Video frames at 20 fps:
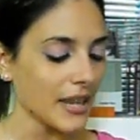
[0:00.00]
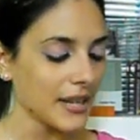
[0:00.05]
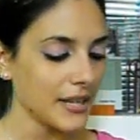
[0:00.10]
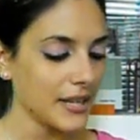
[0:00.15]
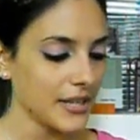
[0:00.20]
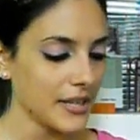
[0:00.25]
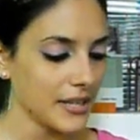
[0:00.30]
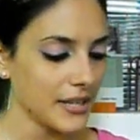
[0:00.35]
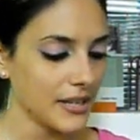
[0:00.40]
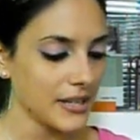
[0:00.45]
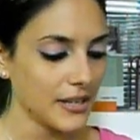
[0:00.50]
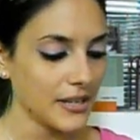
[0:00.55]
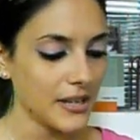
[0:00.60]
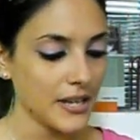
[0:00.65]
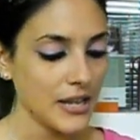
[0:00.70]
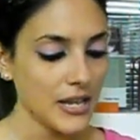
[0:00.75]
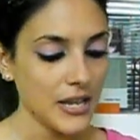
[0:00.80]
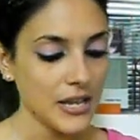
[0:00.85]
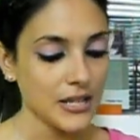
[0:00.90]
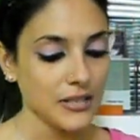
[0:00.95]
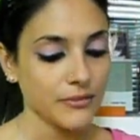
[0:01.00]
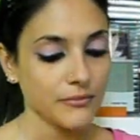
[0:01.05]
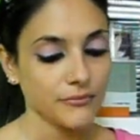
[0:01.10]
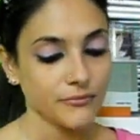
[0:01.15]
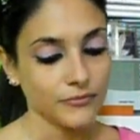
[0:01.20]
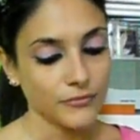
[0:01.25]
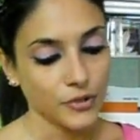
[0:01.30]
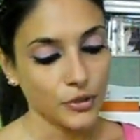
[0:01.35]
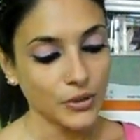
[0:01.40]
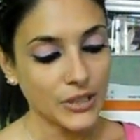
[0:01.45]
E
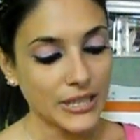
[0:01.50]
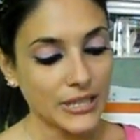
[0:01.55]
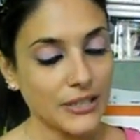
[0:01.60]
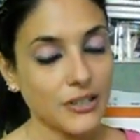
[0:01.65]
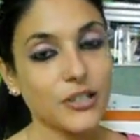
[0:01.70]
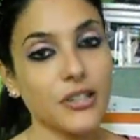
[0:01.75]
l'unica